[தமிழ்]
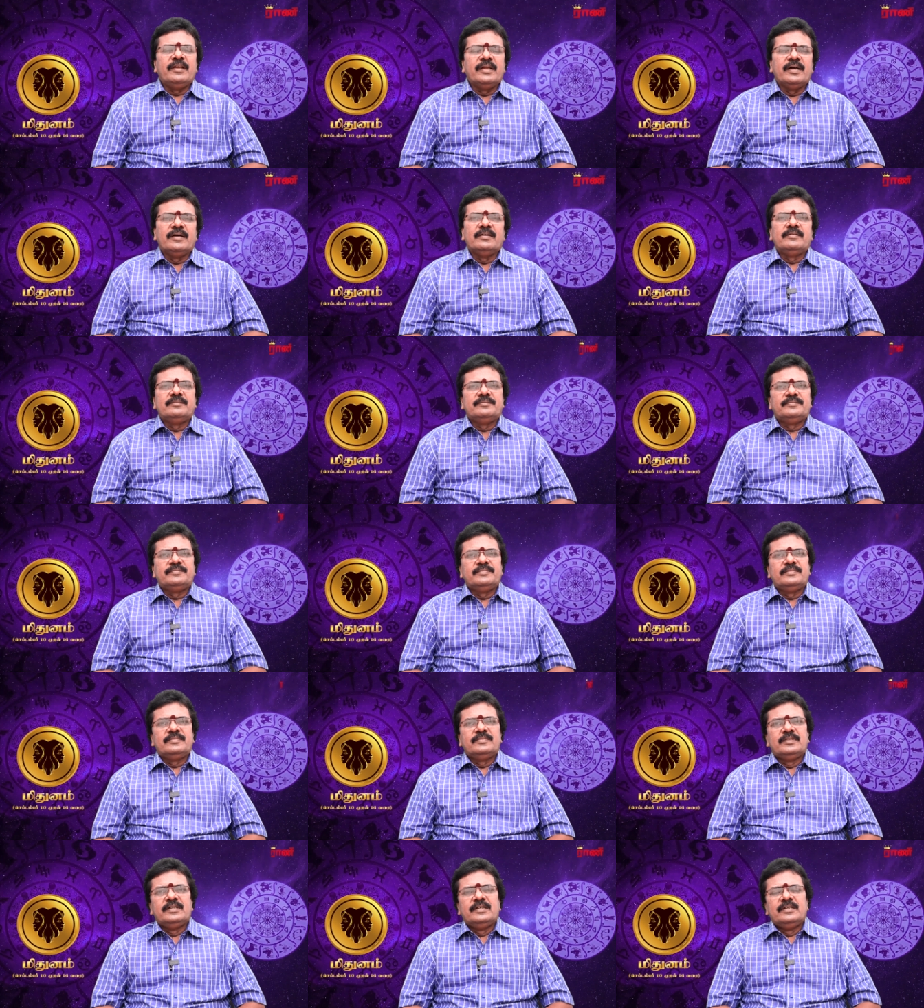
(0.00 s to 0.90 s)
இல்லை
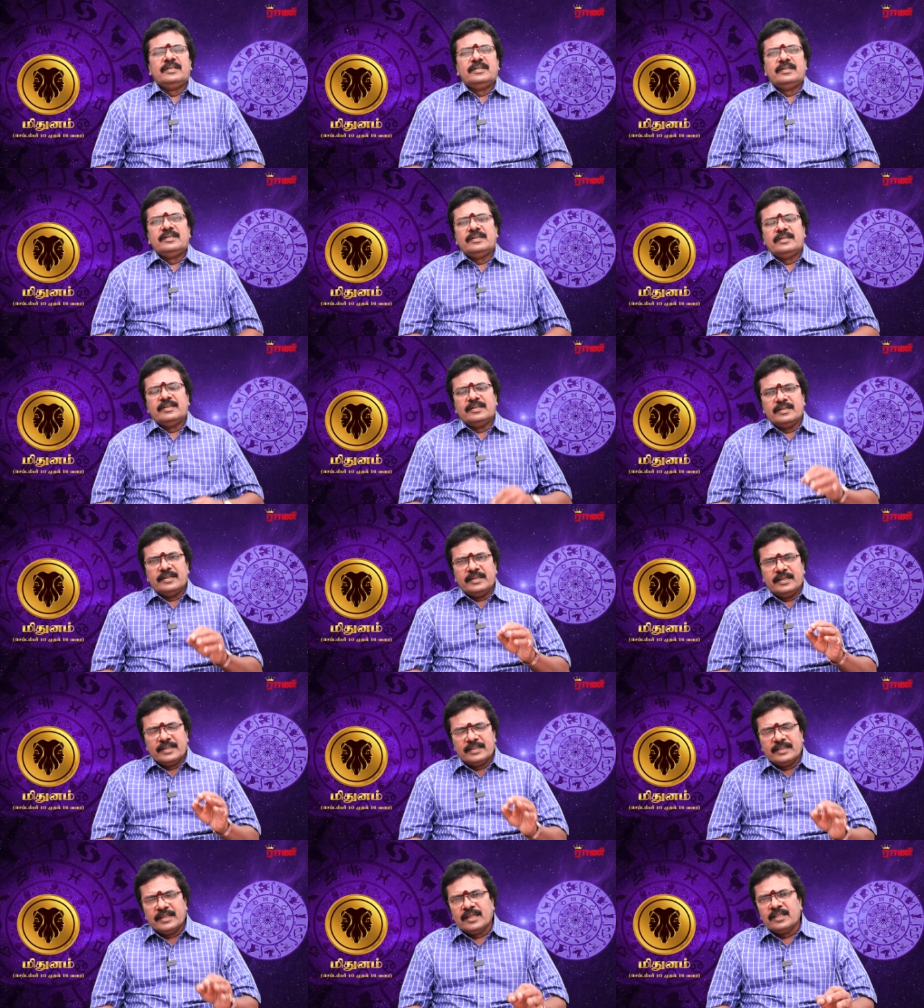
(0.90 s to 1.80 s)

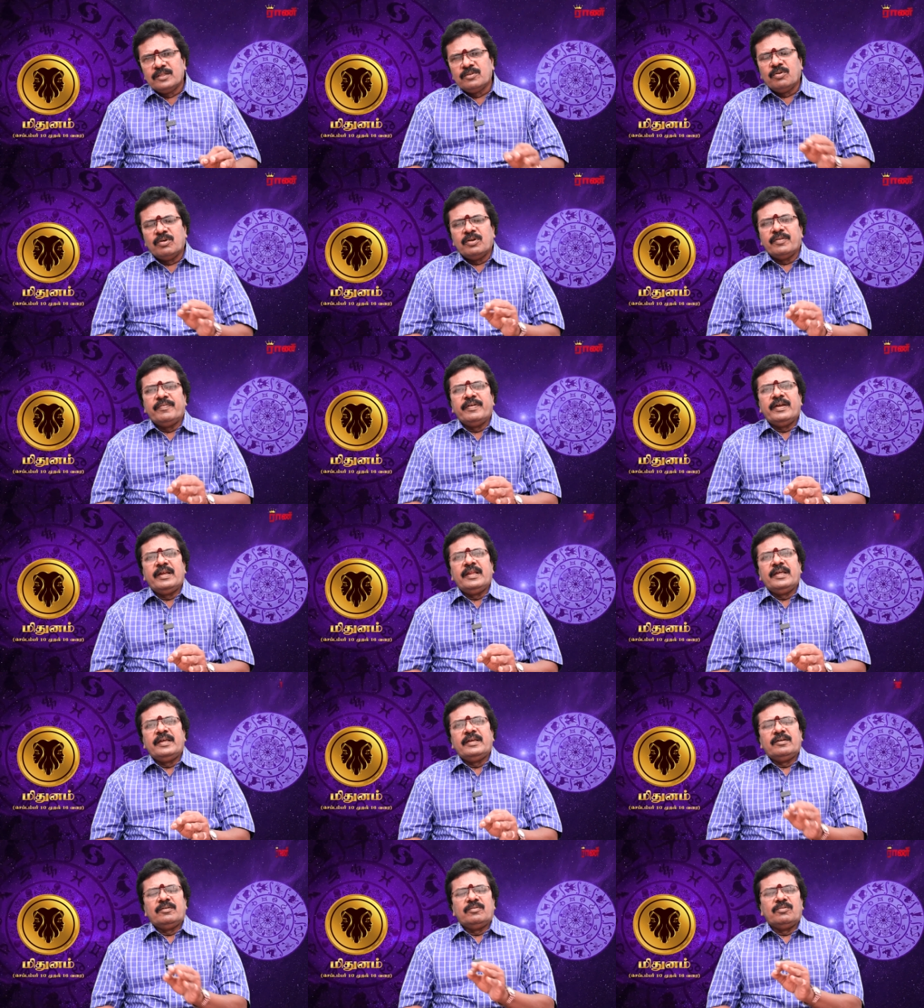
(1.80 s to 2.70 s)
ஏதாவது ஒரு
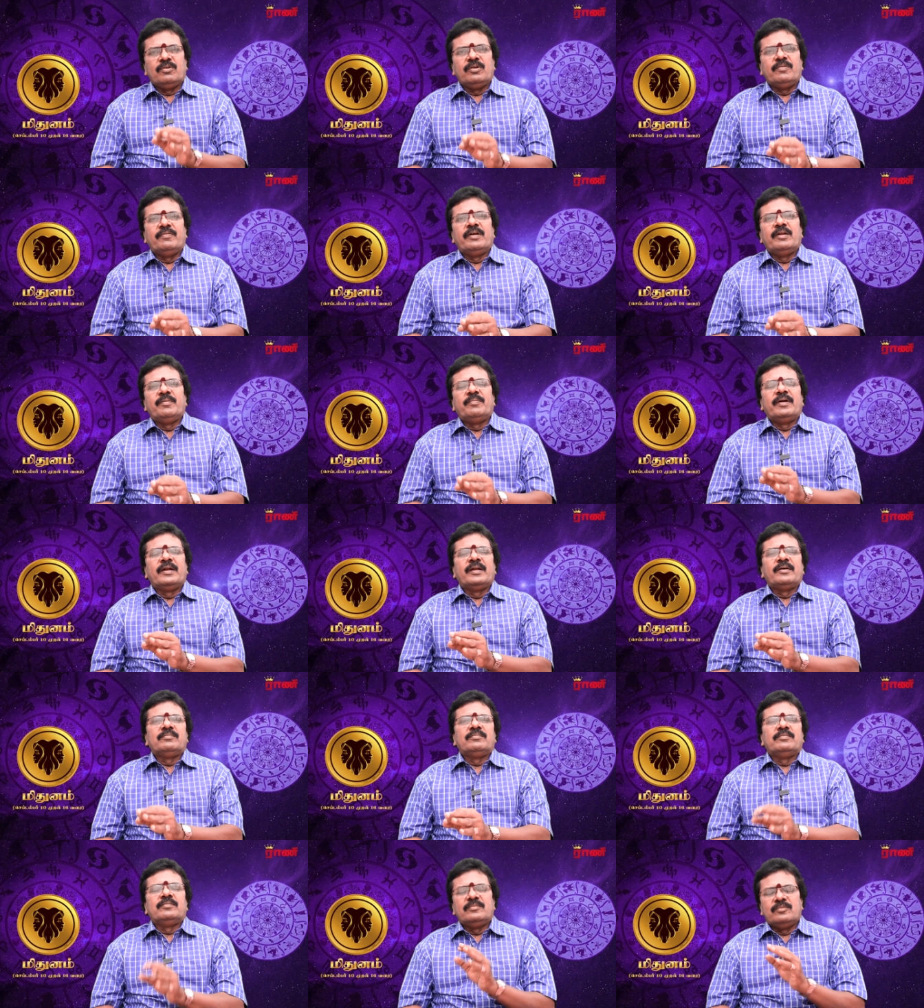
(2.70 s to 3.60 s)
வேலை ஒரு
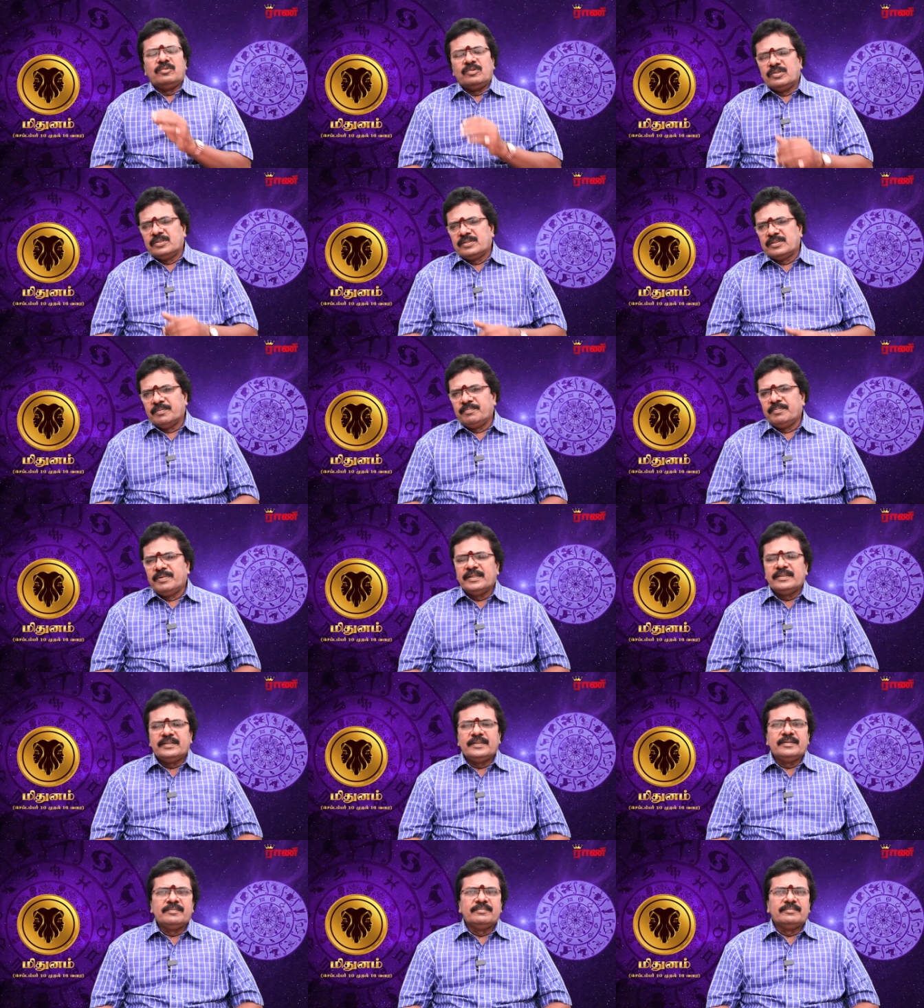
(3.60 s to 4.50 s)
வருமானம் ஒரு
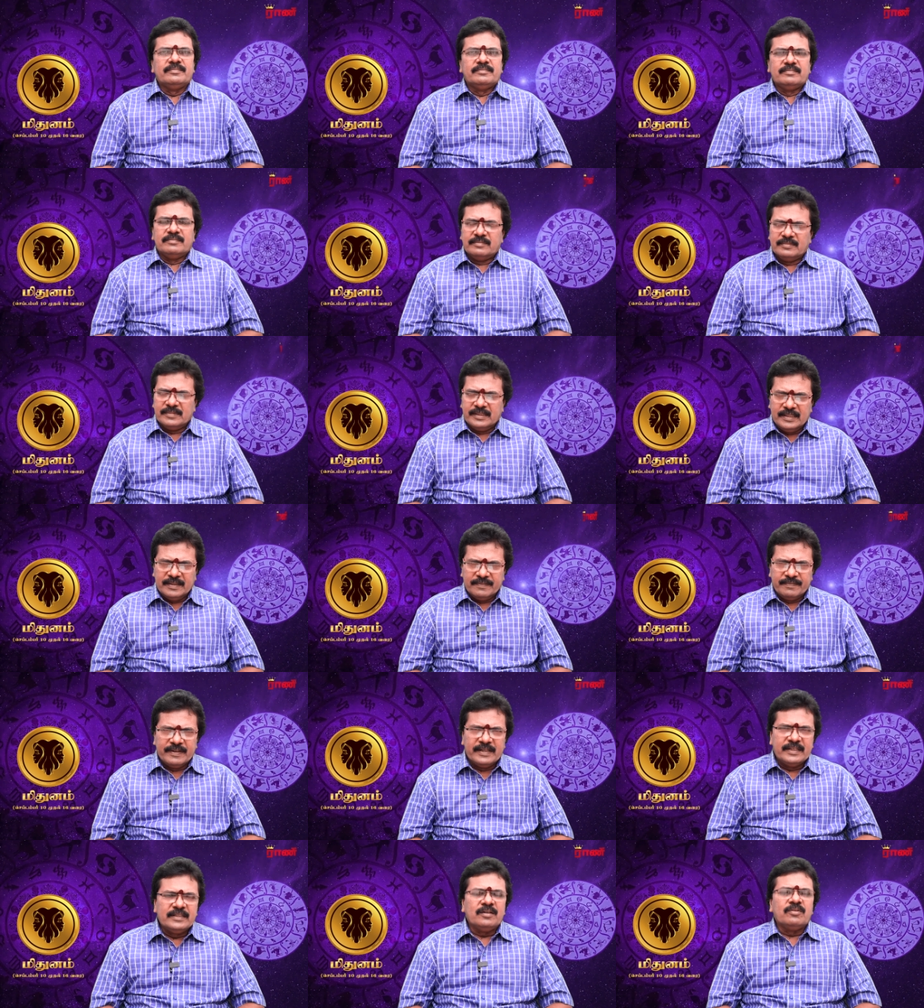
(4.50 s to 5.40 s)
சம்பாத்தியம்
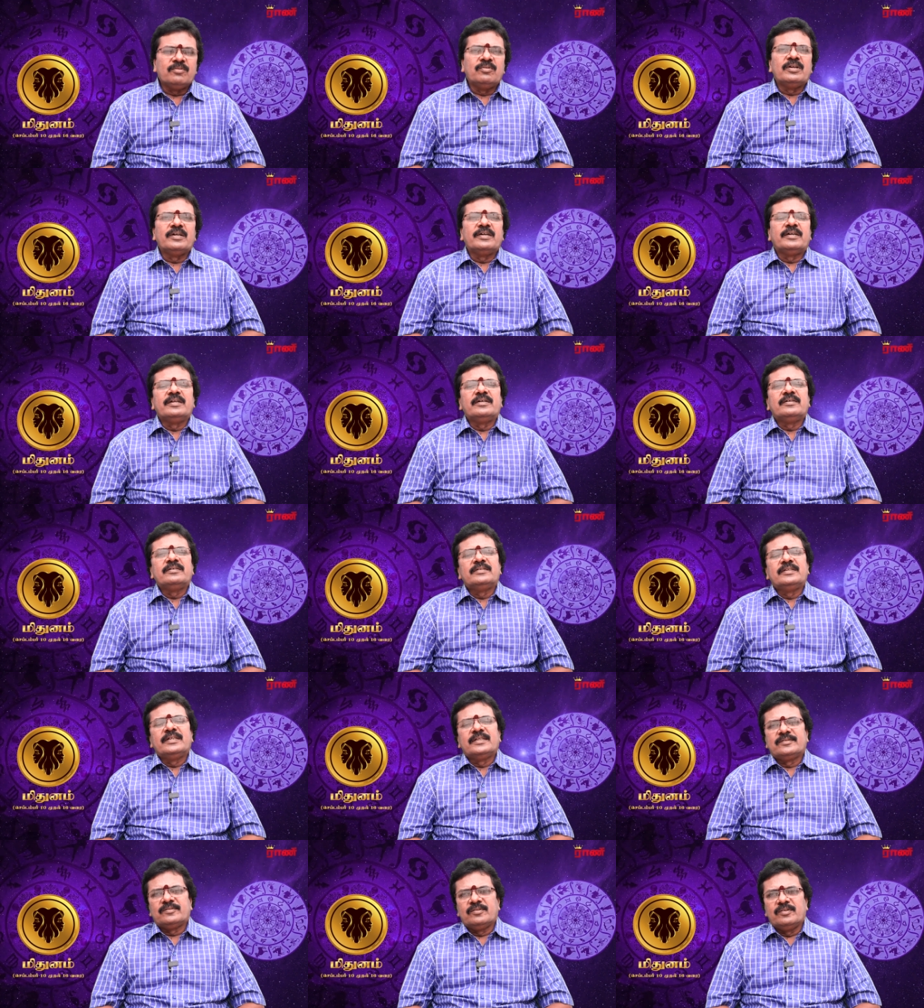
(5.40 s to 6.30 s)
டெஃபினட்டாக உங்களுக்கு
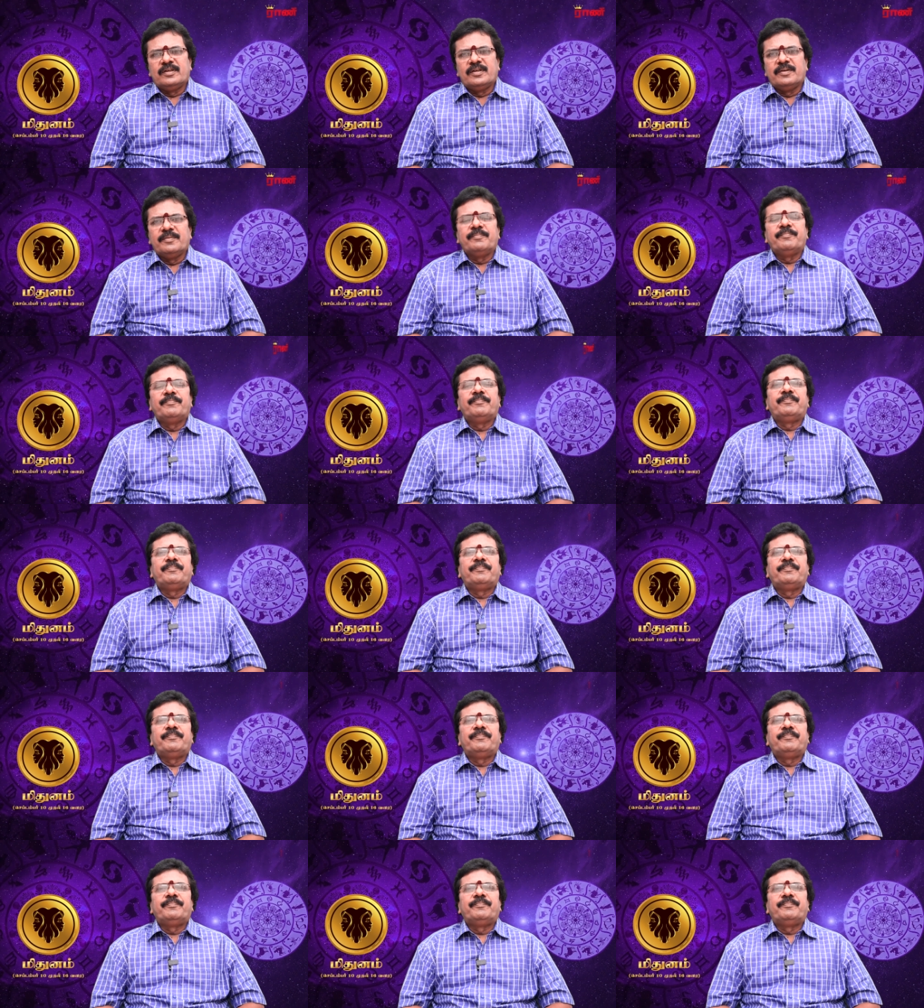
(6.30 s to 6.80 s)
இருக்குன்னு தான் சொல்லணும்